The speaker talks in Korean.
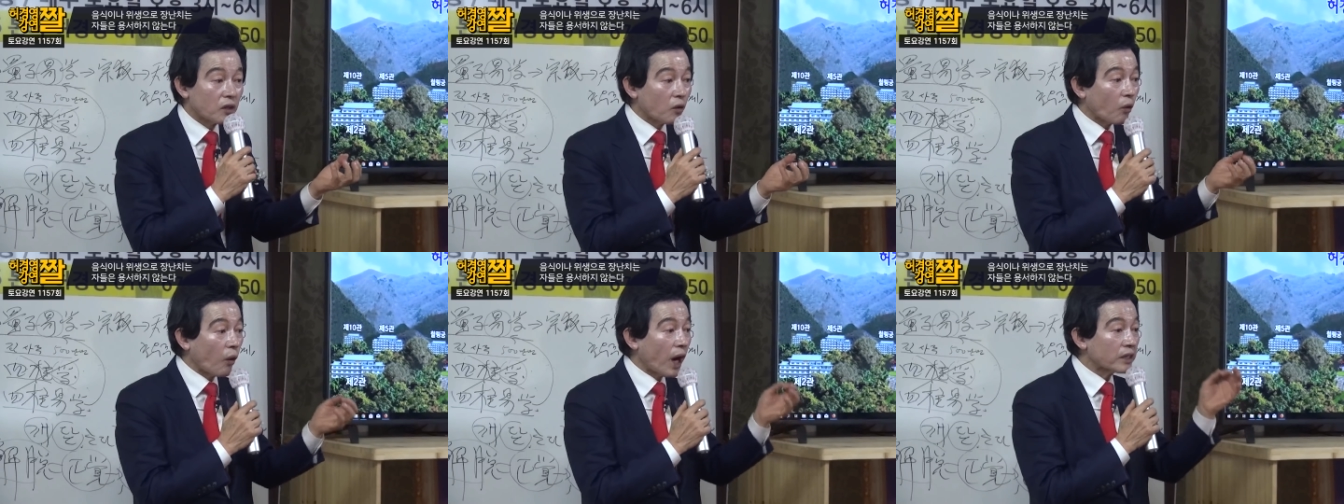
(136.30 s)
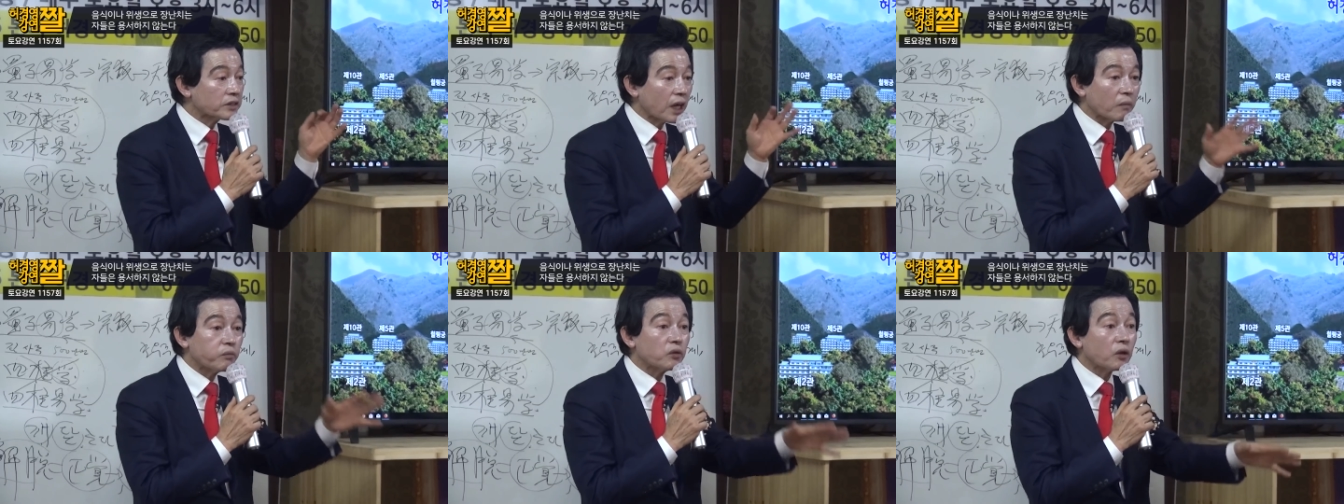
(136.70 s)

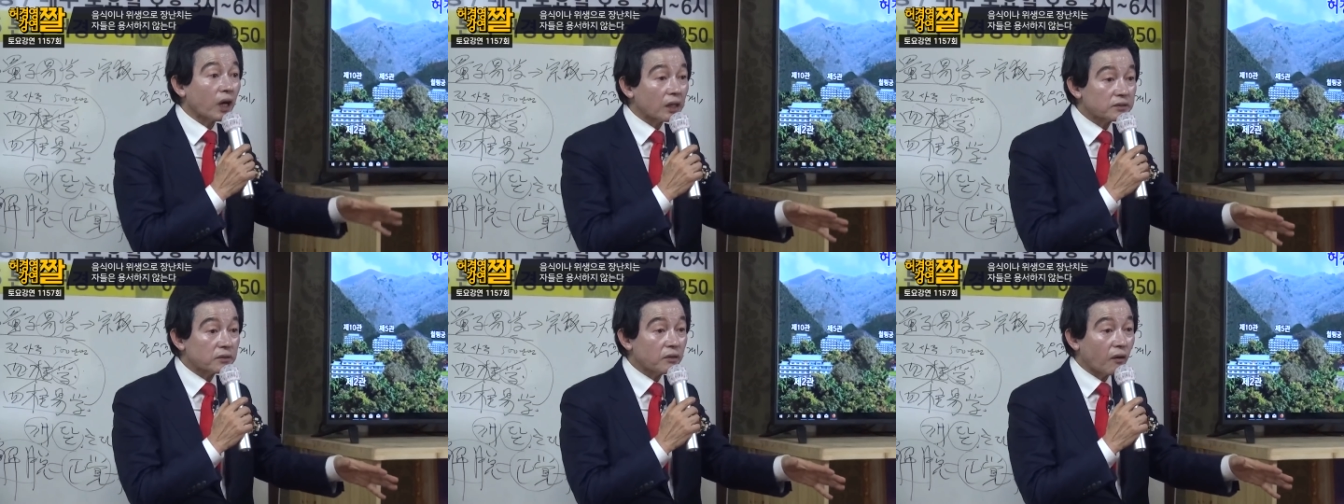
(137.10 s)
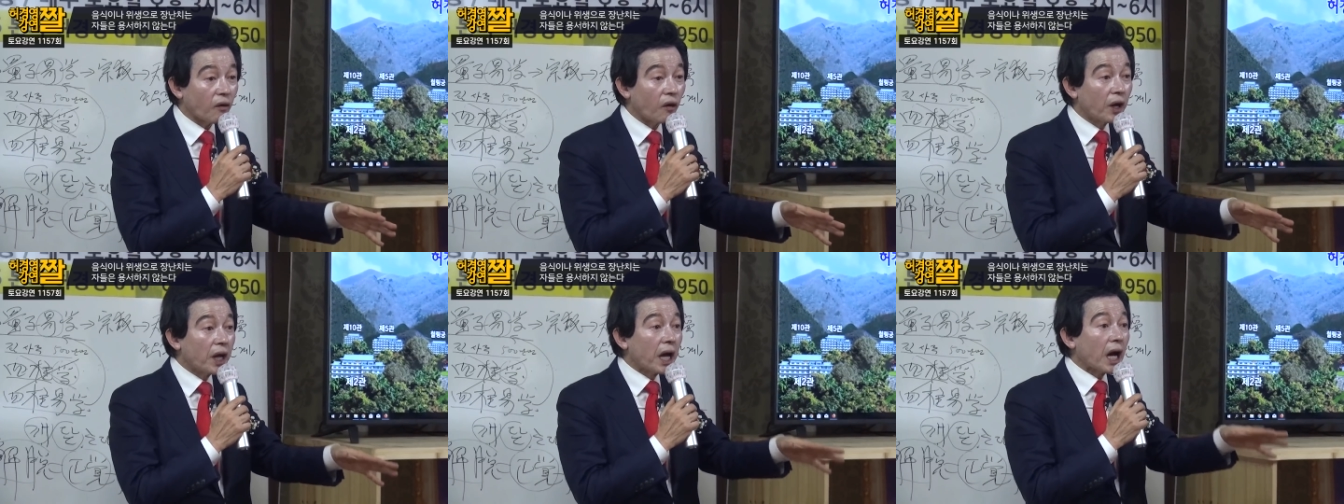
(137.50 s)
왕창 부어가지고
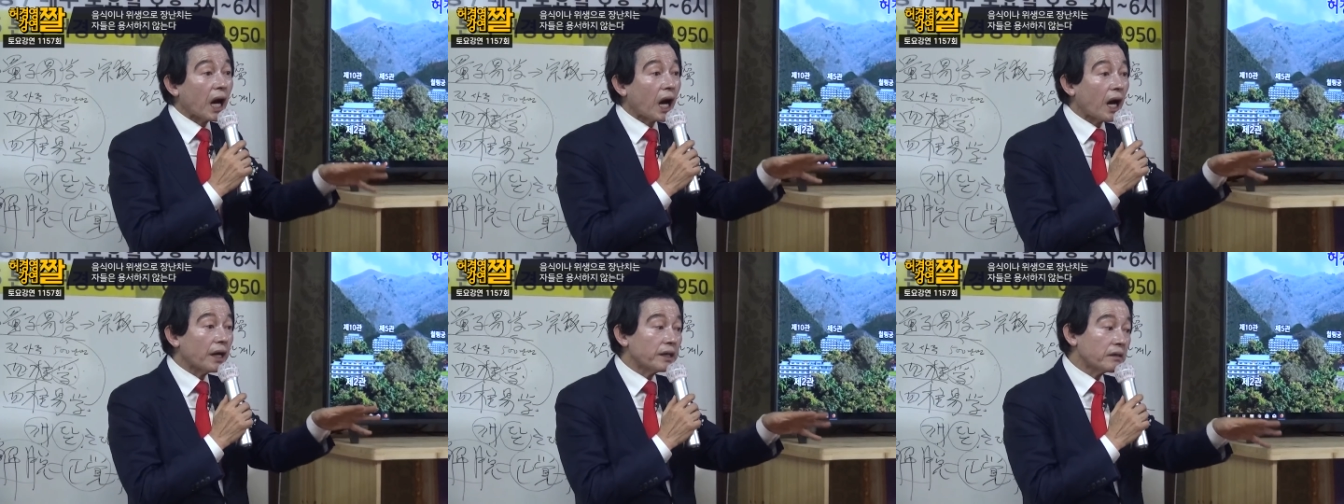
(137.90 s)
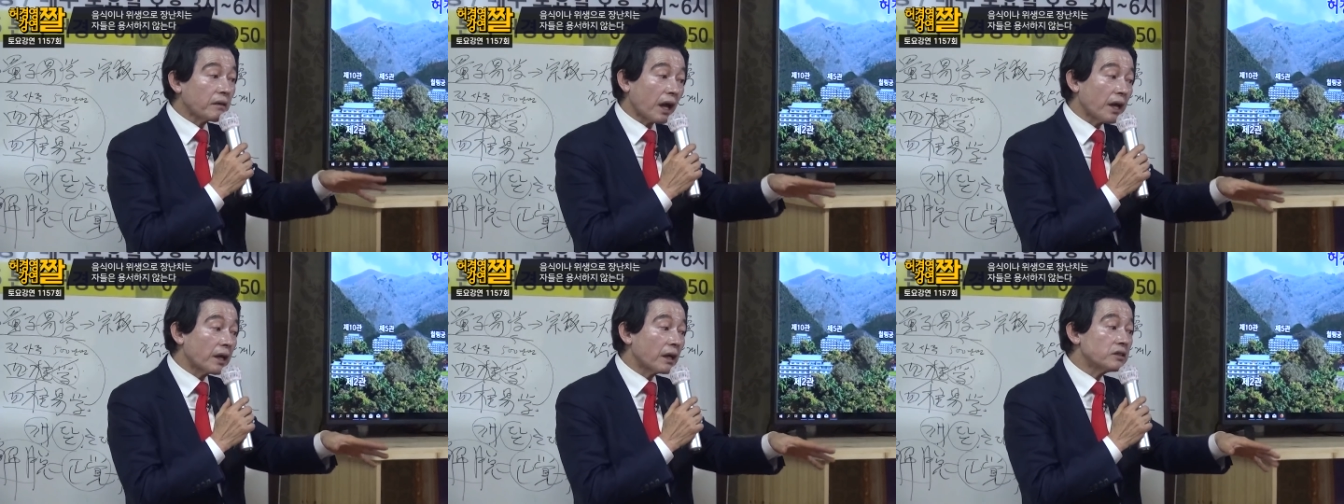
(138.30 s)

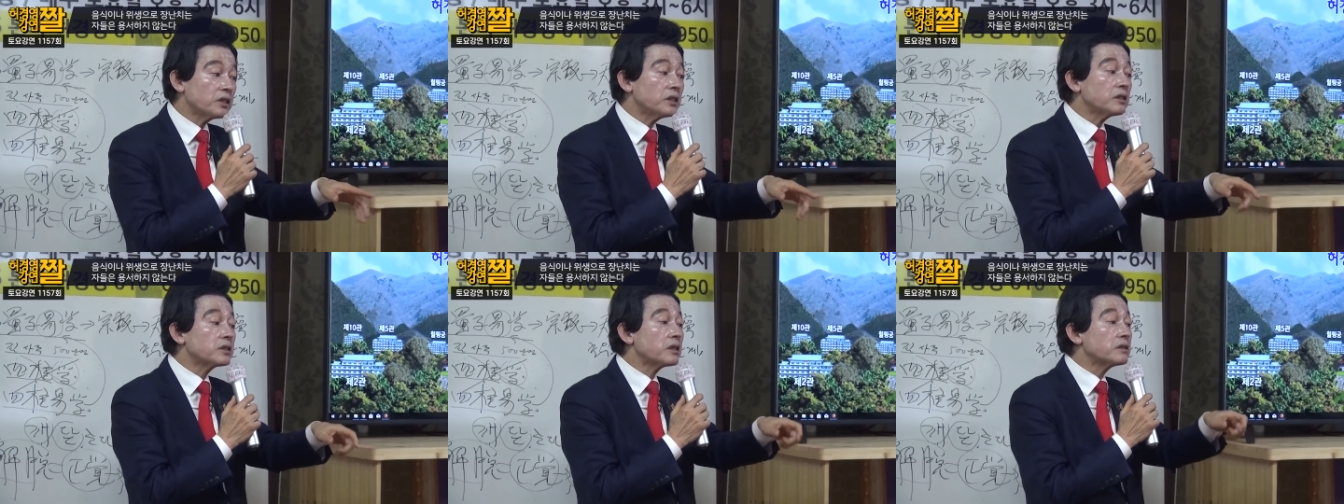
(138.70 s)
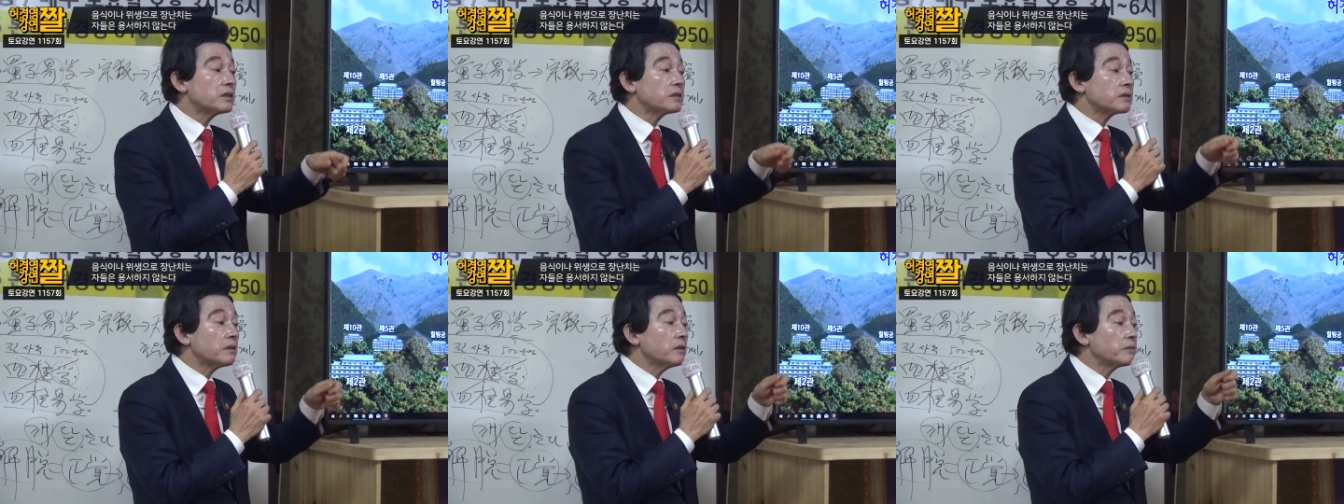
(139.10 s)
하이타이가
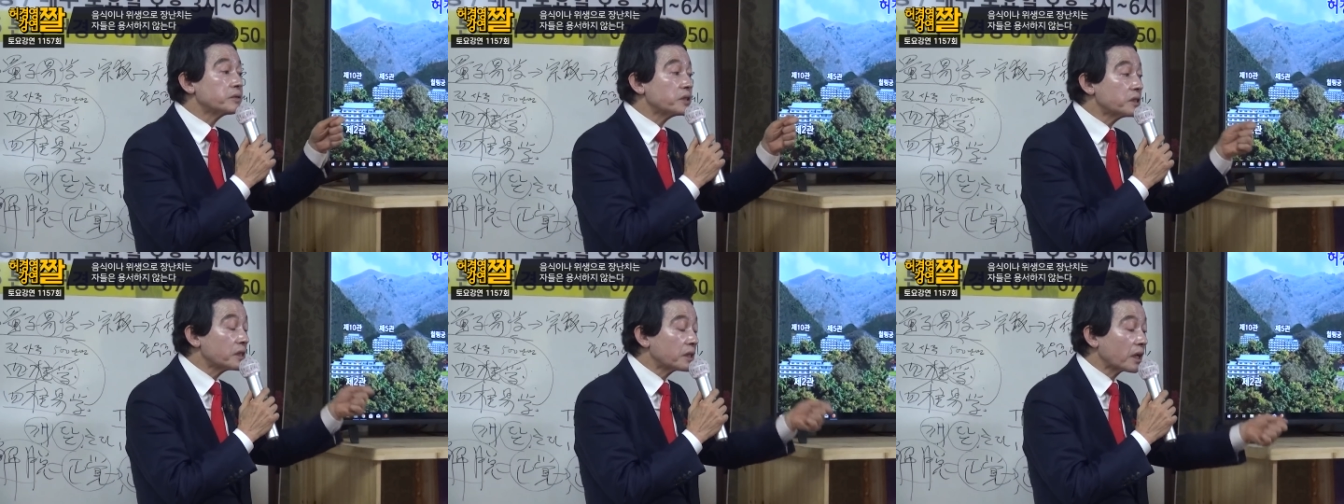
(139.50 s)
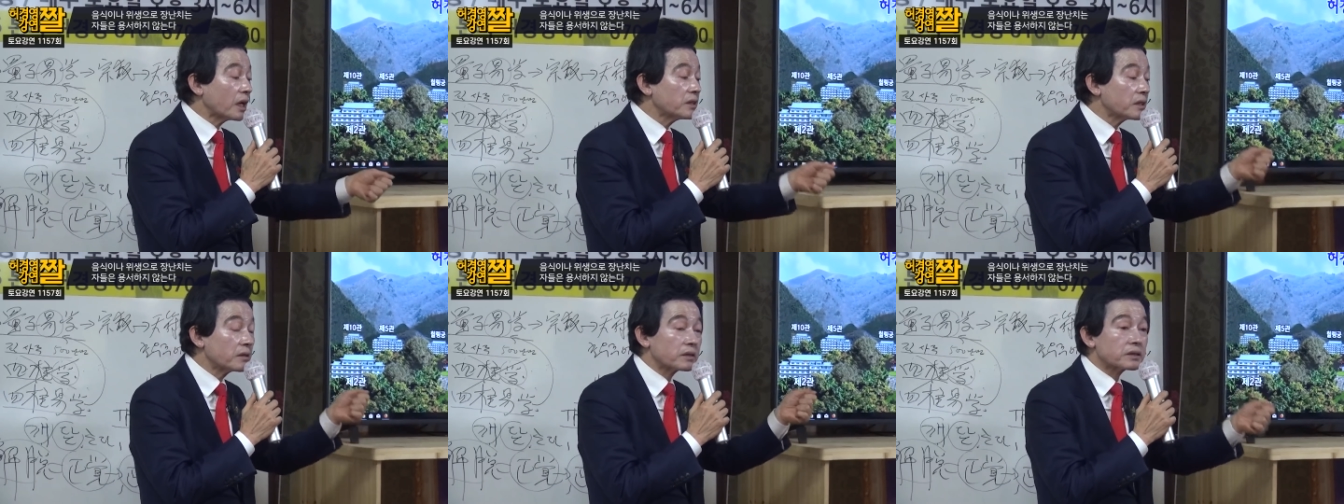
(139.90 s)
씻어져서 없어질
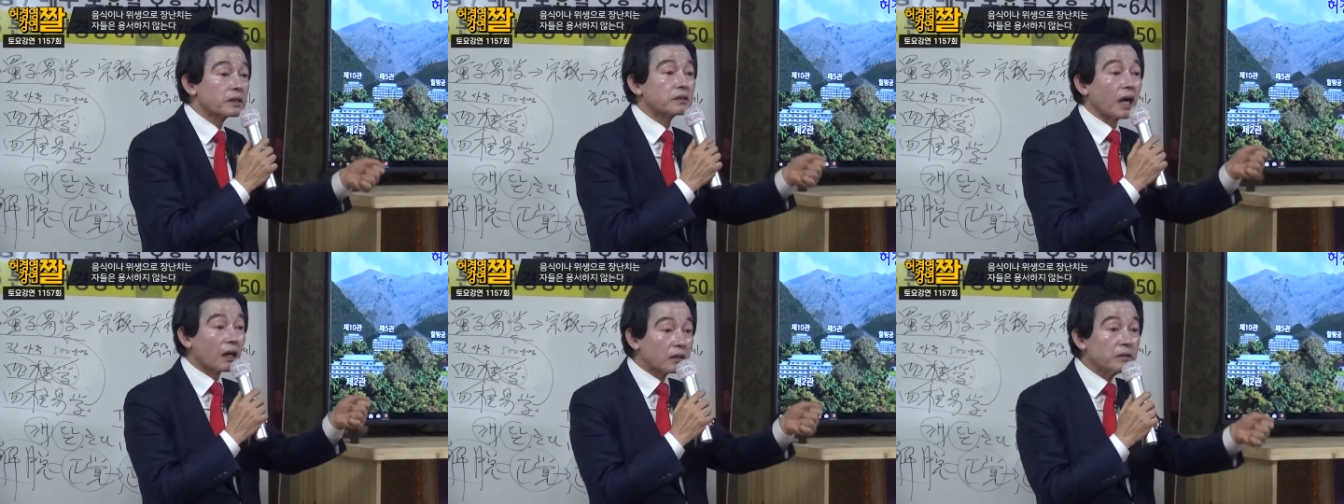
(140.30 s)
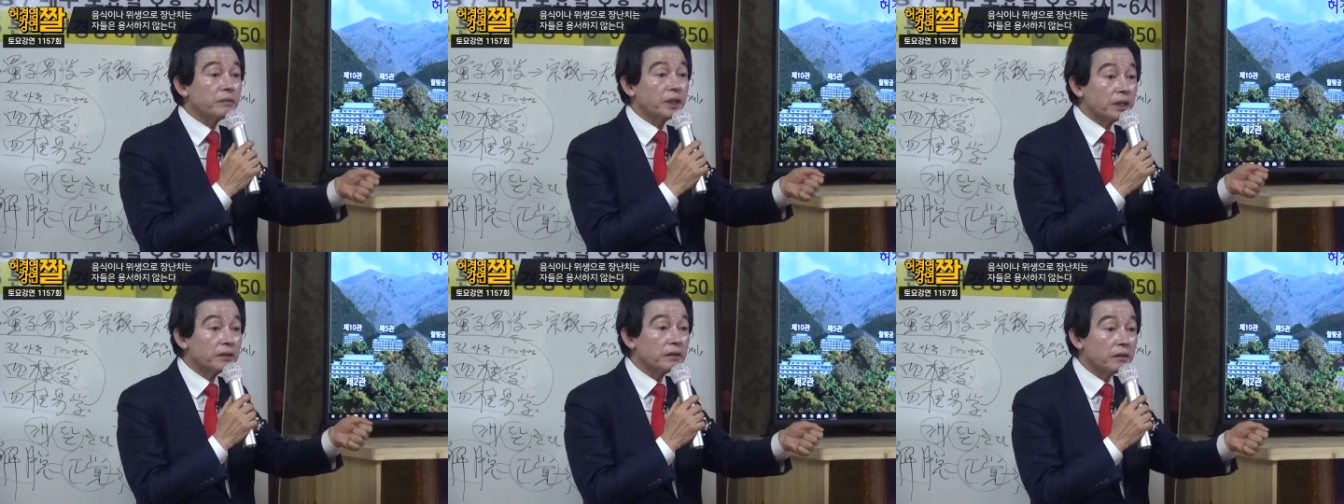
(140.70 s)
때까지 그릇을
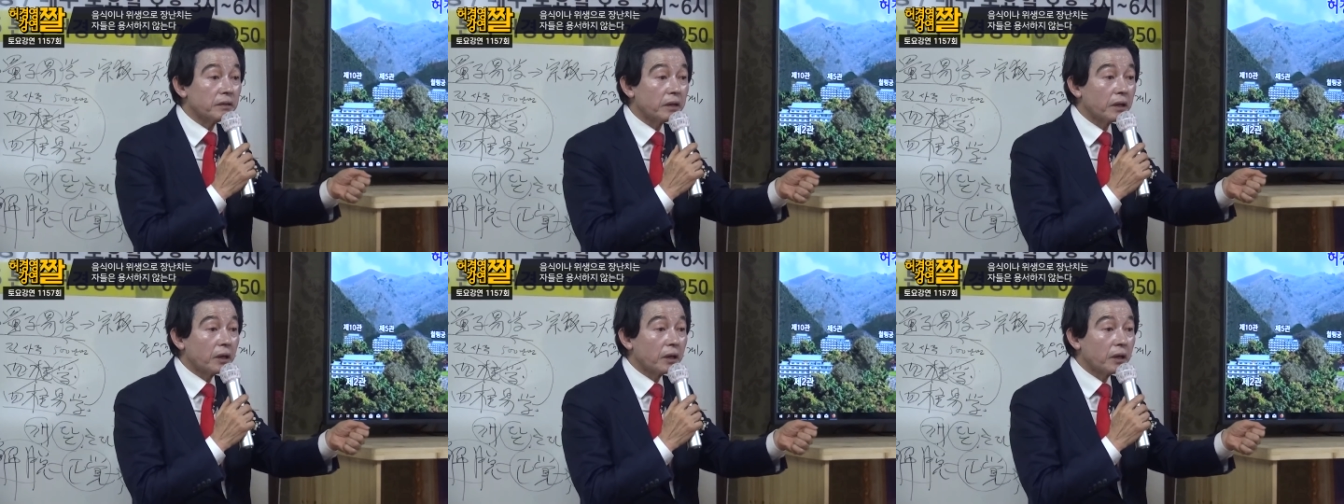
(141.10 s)
닦으면